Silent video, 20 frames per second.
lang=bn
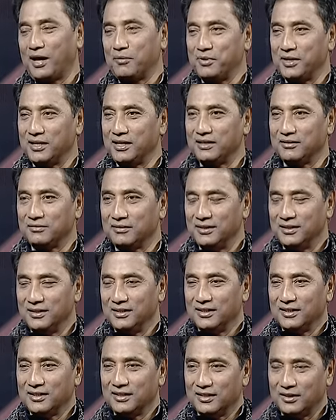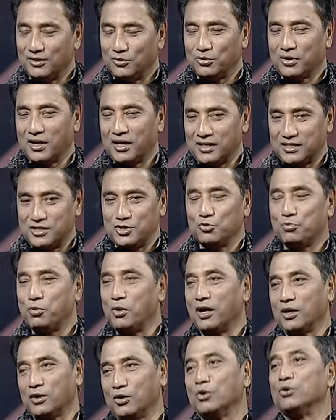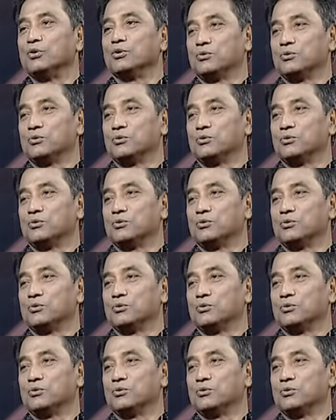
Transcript: আমি ওনার একটি উপহার গ্রহণ